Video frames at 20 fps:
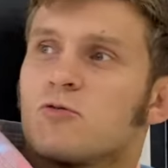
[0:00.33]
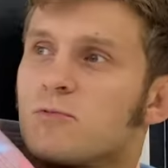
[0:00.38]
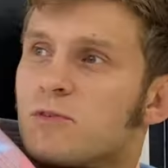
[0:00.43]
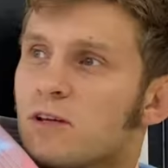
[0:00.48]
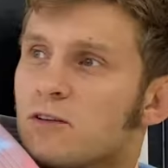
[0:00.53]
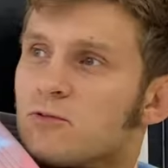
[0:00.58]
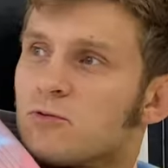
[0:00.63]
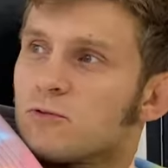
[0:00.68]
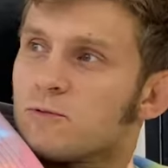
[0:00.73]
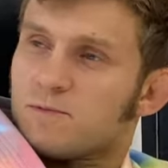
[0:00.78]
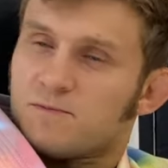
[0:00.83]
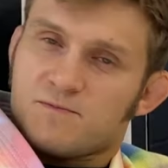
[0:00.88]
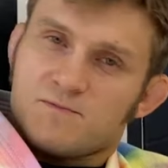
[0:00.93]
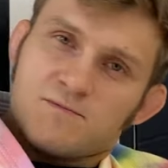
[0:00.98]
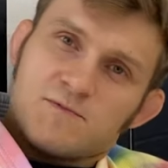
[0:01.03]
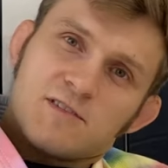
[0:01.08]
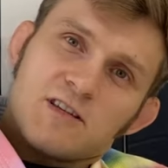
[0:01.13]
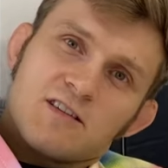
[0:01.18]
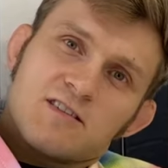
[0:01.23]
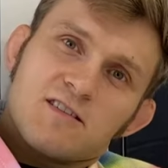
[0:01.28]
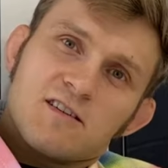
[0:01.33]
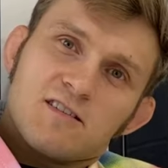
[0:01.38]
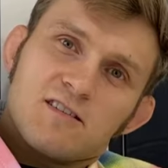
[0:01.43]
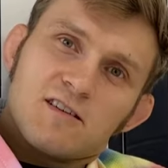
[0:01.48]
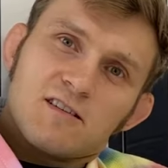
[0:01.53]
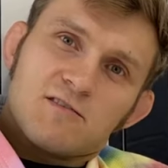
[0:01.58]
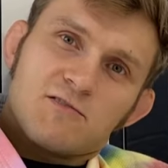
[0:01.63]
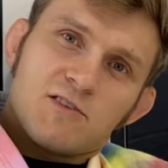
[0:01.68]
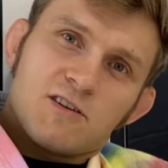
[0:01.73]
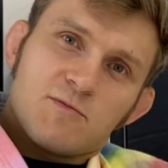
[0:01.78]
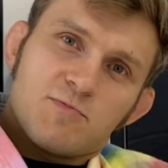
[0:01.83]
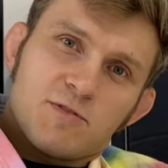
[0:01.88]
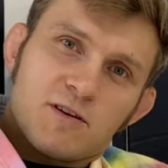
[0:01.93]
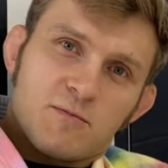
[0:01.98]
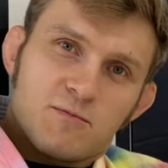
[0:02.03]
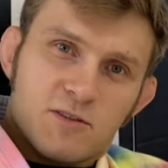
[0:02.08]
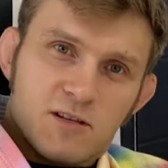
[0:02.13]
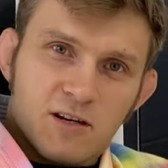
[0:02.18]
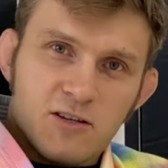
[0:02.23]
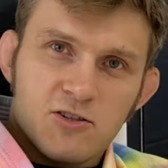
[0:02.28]
у меня тут соседняя дверь,
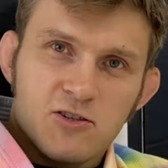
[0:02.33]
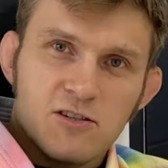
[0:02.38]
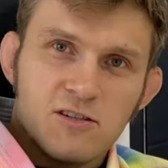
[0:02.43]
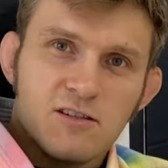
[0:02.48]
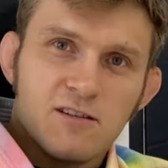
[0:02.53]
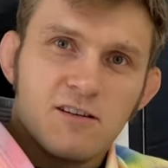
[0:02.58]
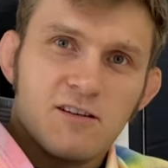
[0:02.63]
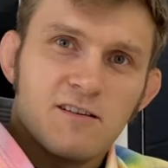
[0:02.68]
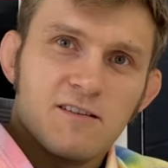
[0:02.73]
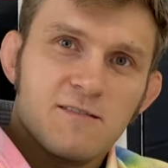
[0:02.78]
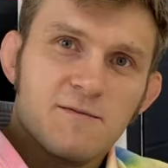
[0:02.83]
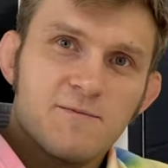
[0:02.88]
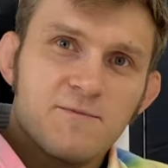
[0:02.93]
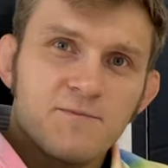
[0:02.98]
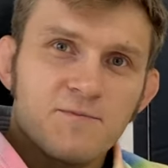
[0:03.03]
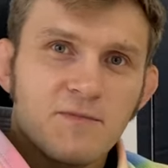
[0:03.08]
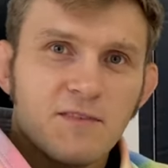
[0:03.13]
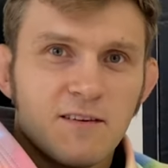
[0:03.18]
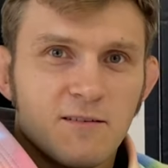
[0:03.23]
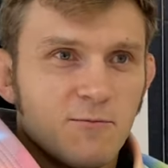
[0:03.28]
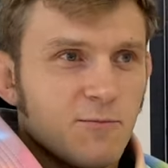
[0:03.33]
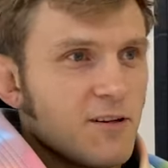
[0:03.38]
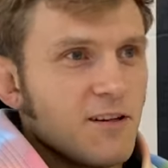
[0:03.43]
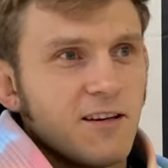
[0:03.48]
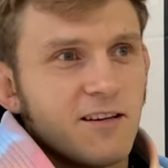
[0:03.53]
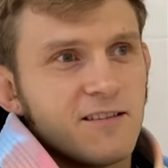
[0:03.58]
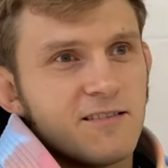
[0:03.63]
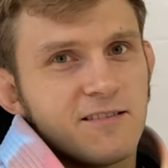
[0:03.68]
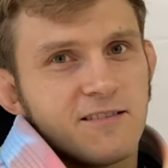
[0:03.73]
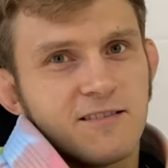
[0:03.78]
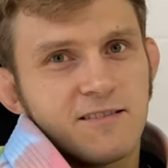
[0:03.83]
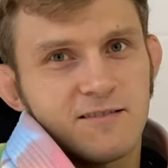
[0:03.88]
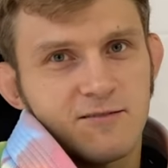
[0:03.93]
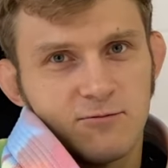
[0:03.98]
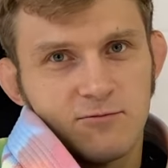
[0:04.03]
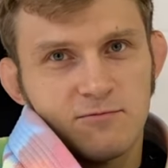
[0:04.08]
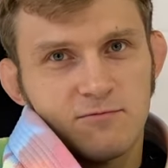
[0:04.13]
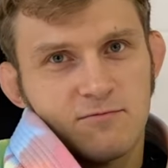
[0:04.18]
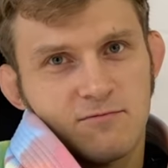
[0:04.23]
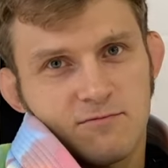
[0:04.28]
прям дрочильная. Бля, и,
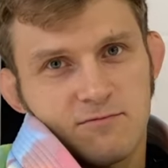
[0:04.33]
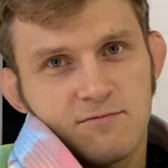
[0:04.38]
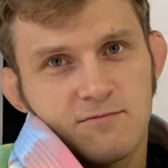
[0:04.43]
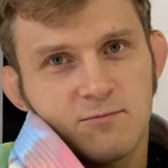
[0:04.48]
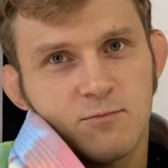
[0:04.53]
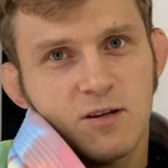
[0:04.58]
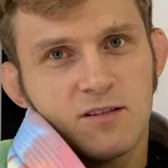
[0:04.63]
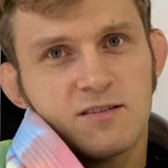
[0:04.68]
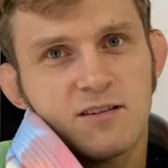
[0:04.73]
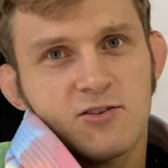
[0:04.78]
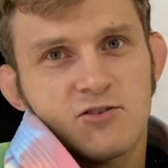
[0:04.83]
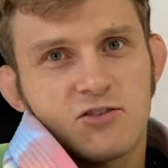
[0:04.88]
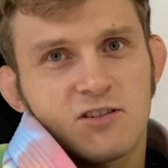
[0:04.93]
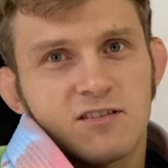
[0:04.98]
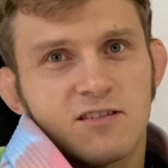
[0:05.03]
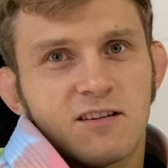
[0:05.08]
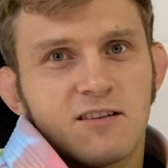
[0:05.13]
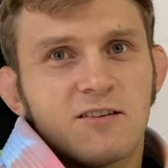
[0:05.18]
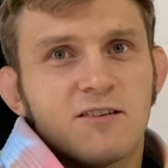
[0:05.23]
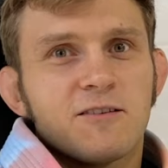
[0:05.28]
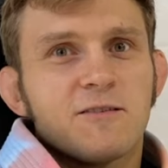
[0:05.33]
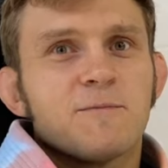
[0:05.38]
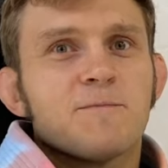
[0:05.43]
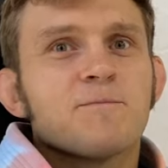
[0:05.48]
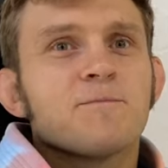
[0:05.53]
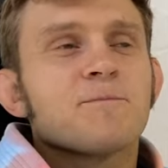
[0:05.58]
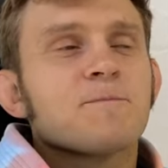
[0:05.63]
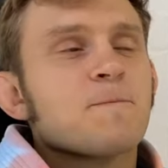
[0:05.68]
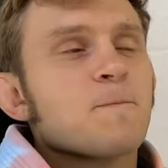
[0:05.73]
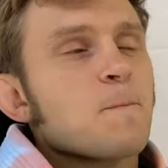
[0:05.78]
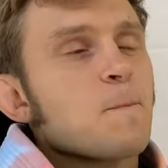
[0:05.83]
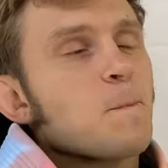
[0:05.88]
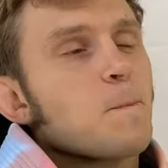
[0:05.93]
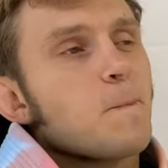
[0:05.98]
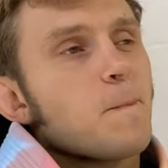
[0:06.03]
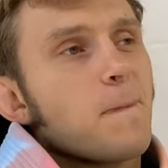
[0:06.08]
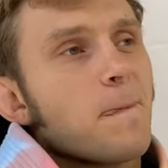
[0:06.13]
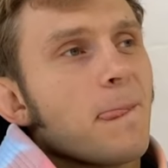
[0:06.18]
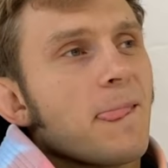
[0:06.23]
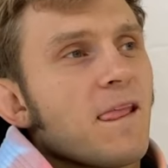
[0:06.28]
ну, массажный салон.
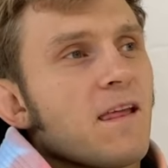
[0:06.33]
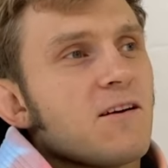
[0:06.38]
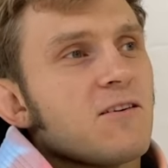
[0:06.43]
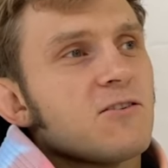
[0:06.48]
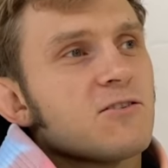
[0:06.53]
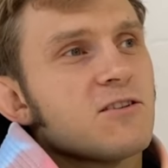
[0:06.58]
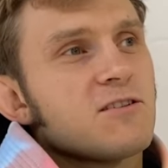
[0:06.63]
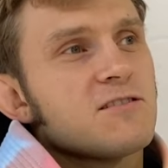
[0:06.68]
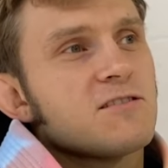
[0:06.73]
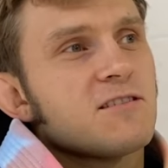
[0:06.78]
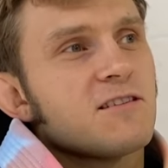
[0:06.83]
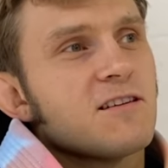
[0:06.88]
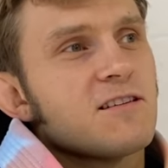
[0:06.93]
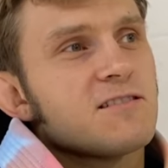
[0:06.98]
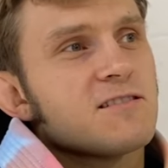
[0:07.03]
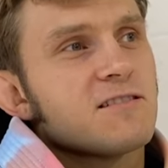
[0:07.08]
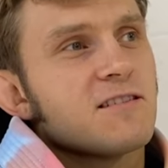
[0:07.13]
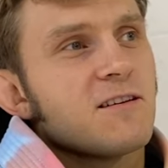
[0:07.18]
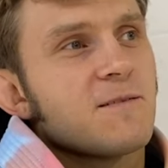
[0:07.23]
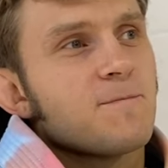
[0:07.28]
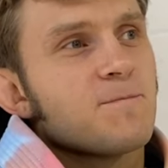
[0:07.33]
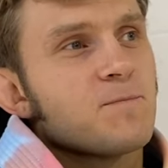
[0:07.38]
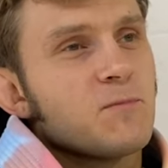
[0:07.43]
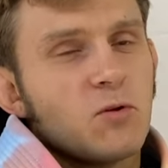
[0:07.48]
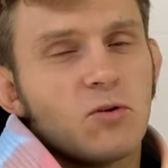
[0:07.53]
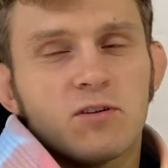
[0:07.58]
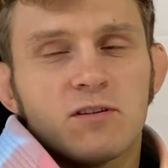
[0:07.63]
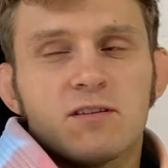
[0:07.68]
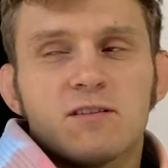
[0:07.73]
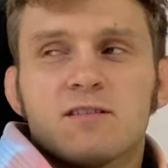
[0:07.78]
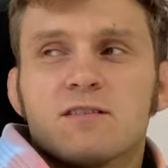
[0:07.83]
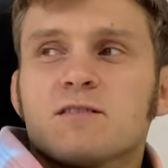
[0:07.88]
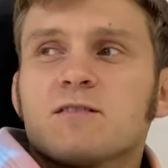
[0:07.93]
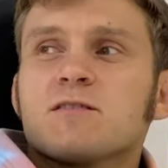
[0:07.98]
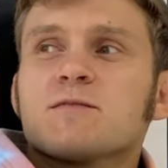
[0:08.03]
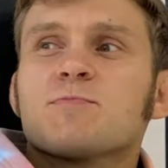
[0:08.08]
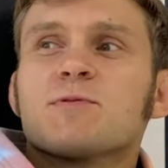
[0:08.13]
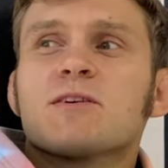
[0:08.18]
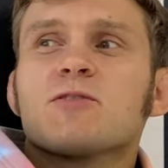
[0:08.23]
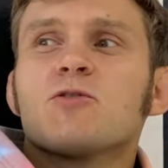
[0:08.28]
Ну, вот, интересно так. Ну, это
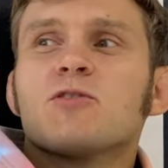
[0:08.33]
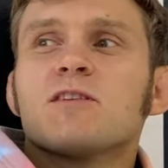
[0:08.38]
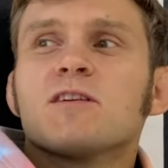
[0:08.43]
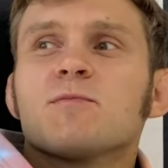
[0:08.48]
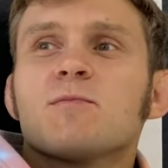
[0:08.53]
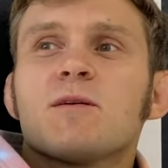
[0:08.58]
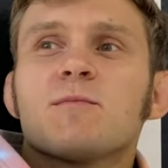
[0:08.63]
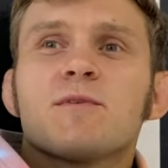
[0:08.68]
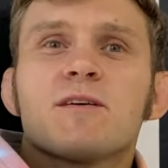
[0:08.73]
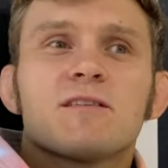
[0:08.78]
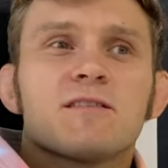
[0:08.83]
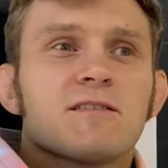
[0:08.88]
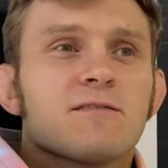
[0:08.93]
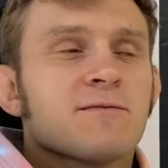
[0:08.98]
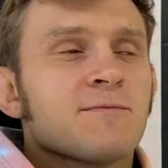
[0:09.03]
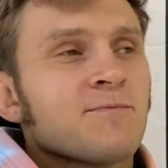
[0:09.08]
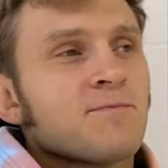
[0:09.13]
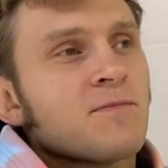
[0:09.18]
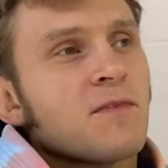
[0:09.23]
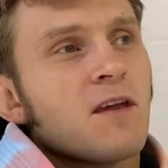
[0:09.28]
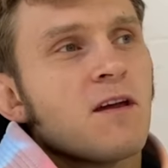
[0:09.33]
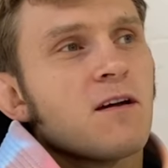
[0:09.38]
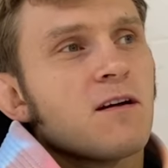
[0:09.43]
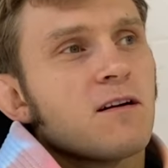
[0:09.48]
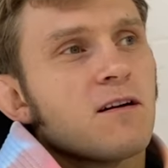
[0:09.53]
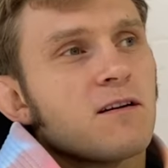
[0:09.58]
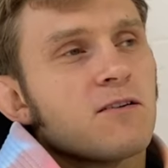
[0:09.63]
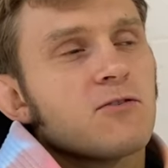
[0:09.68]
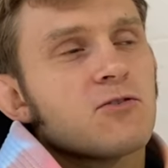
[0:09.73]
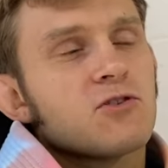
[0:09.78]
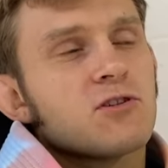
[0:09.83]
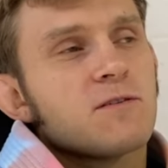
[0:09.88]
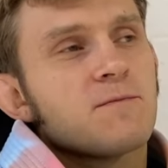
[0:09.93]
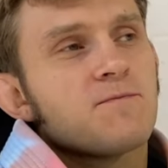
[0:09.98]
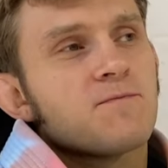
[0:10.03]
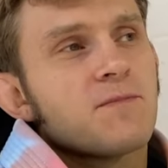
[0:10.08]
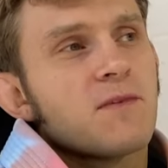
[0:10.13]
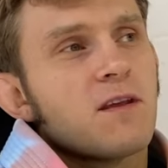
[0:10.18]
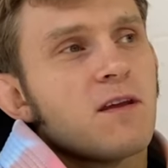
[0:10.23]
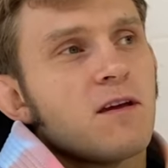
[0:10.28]
из прикольных моментов. Короче,
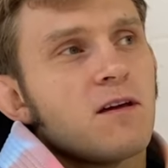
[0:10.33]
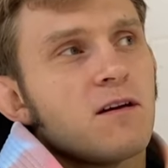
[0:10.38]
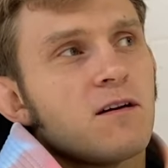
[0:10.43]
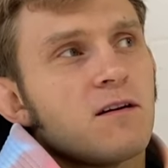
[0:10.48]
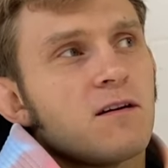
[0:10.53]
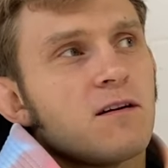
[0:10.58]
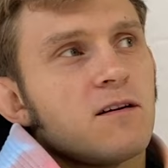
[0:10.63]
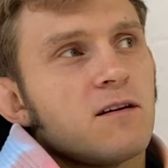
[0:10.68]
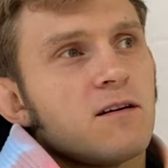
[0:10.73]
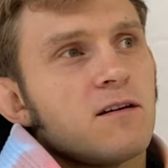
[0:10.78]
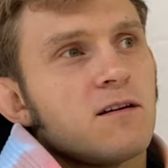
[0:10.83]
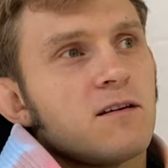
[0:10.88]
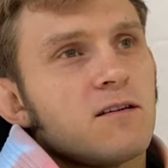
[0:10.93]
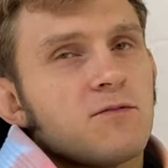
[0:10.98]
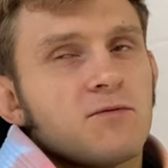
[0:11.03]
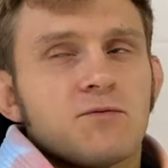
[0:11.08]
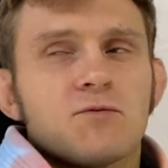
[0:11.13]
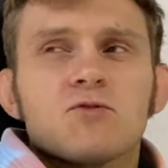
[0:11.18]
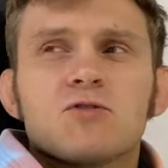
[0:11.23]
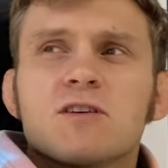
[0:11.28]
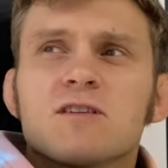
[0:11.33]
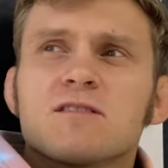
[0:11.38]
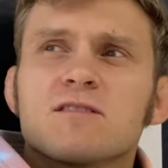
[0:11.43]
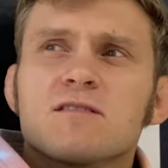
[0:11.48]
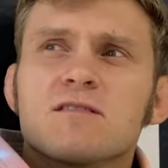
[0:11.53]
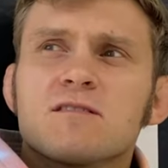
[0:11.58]
э, ну, сейчас